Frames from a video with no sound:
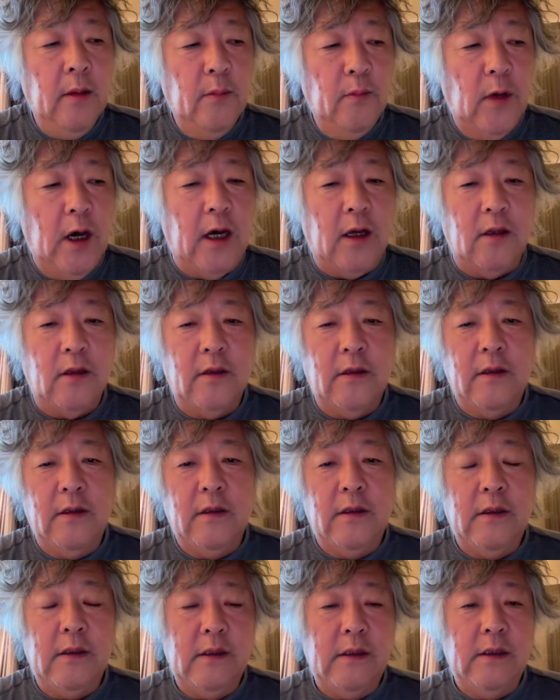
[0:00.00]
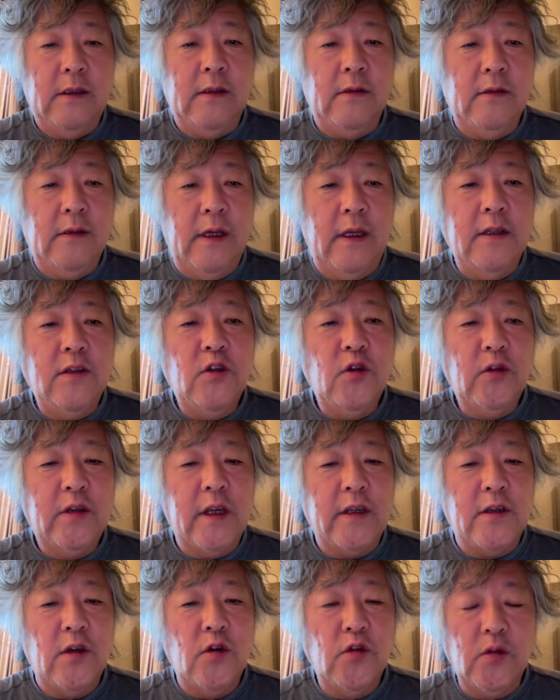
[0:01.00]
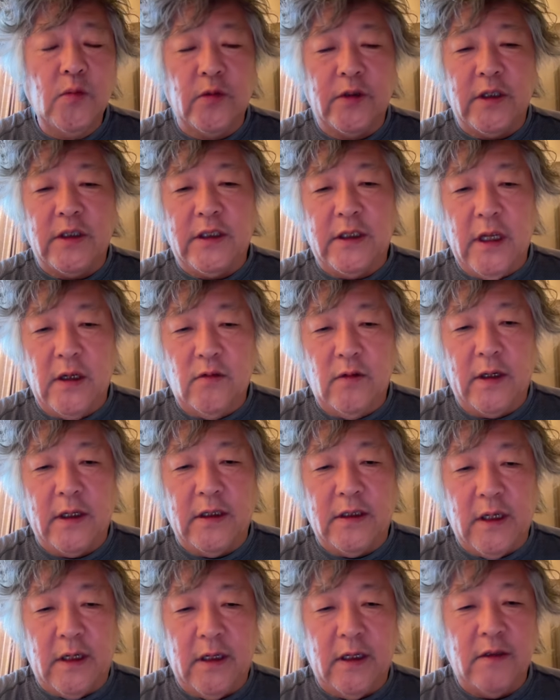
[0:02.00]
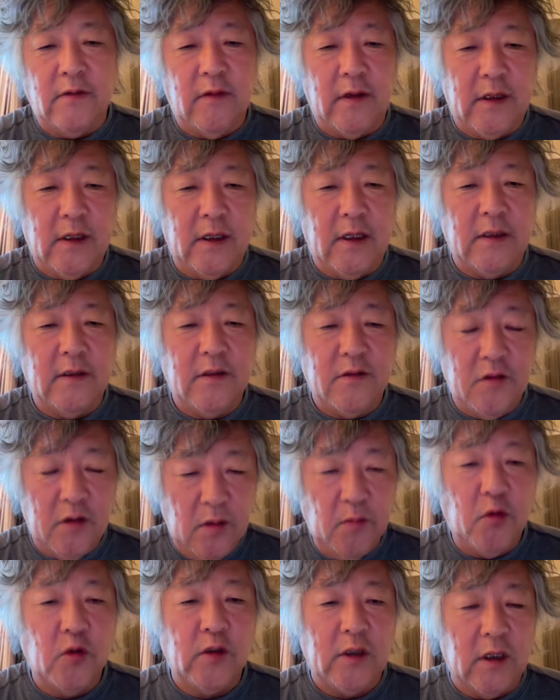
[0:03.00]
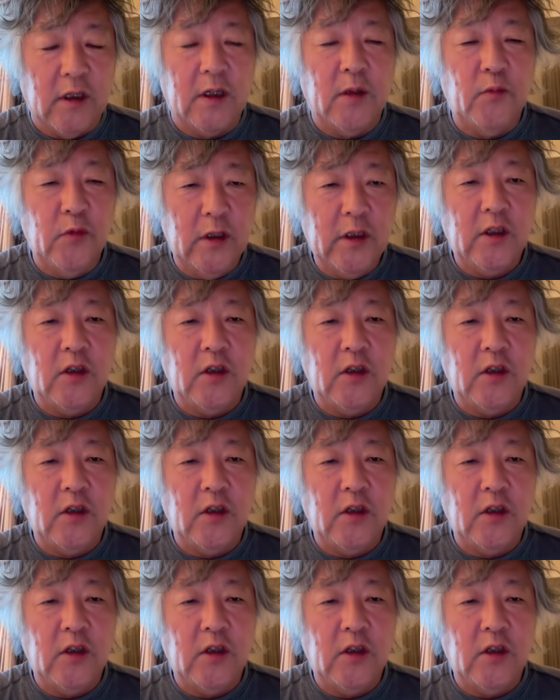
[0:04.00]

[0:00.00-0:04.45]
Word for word: まあ、炎上させようと思ってしてるわけじゃないわけなんですよね、僕なんかもね。